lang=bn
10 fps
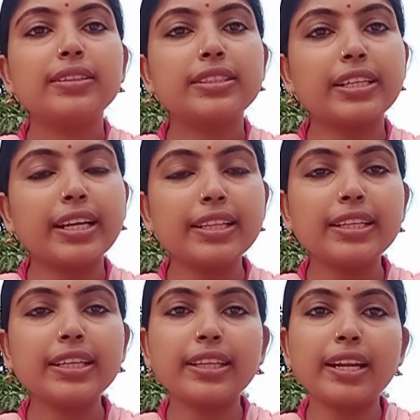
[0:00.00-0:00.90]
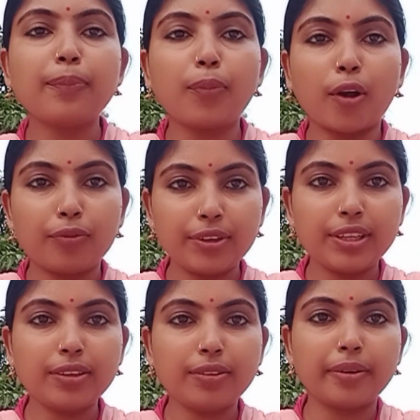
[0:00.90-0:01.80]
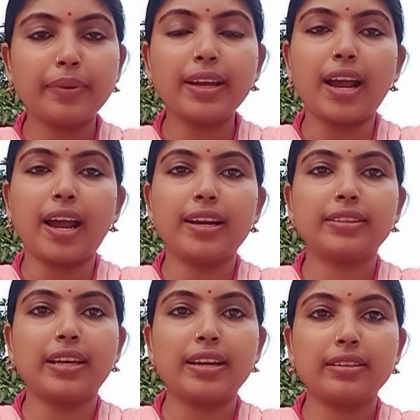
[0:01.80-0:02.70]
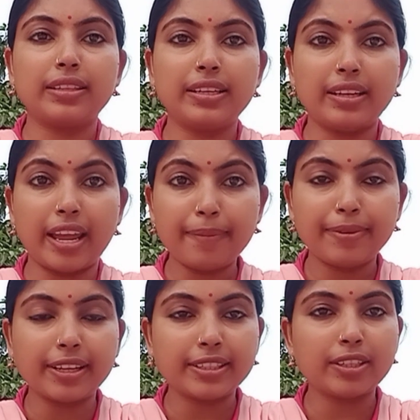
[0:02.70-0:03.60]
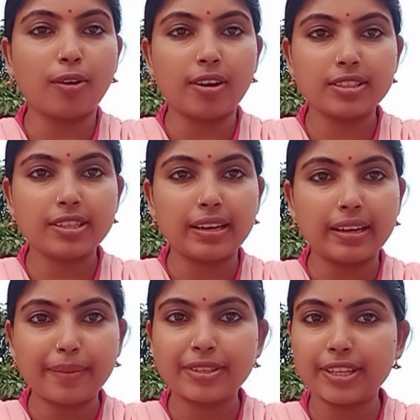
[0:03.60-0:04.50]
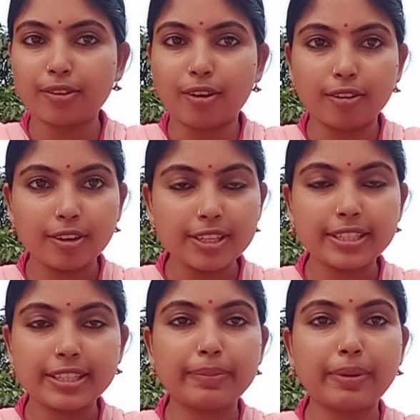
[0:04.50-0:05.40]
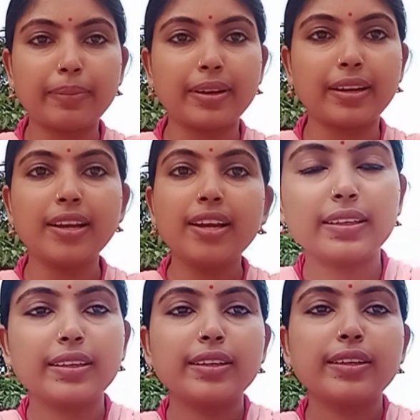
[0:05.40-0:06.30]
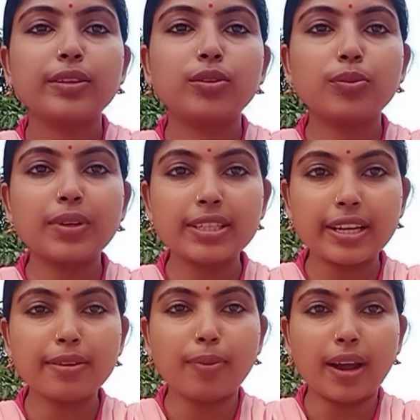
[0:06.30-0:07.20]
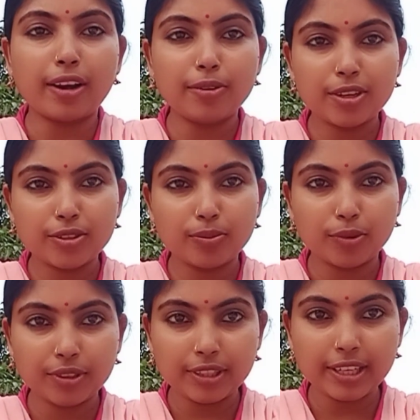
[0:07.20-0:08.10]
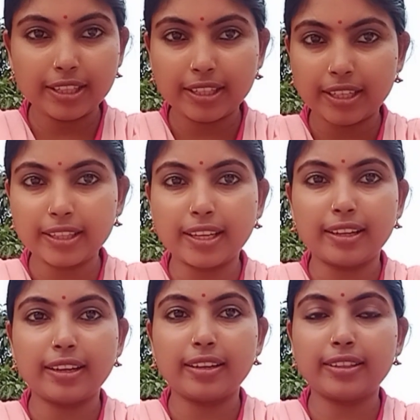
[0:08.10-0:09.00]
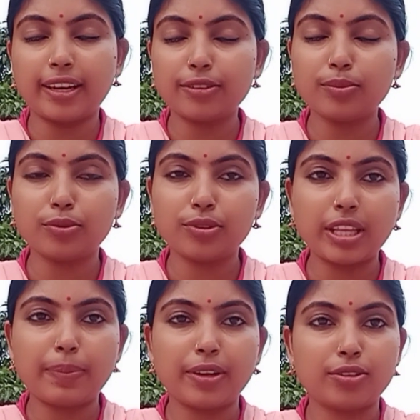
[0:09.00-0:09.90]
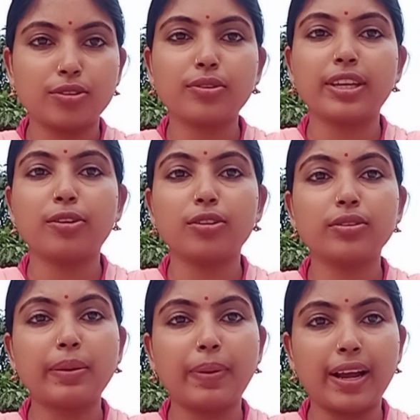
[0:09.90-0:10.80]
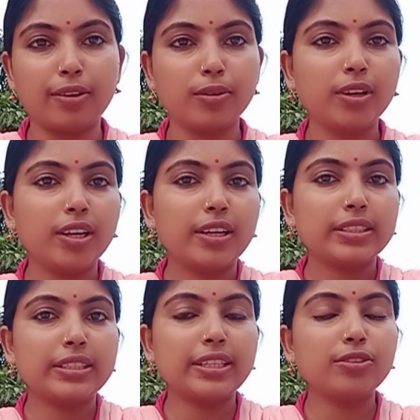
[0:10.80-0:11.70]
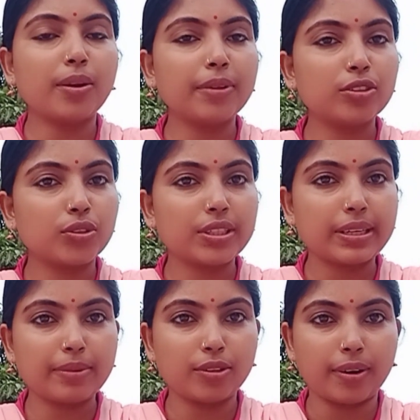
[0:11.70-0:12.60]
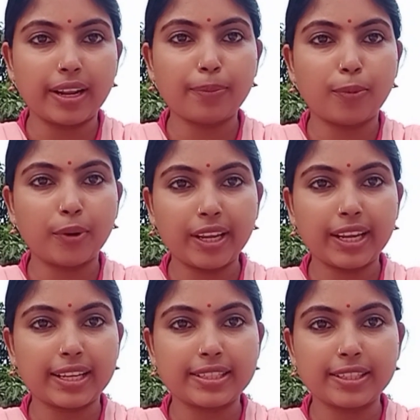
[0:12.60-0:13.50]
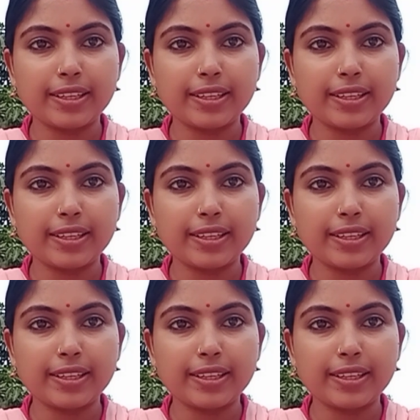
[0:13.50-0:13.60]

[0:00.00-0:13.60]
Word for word: সেখান থেকে তারা প্রফিটই করবে আর তাদের লাইফটা যেটা অরিজিনাল লাইফ সেটা কখনোই চিনতে পারবে না তোমরা যারা ভালোবাসো দিকে তারা তারা তো বুঝতেই পেরেছো কে কতটা ভালো সেটা তো আমাদের চোখের সামনে ধরা পড়েই গেছে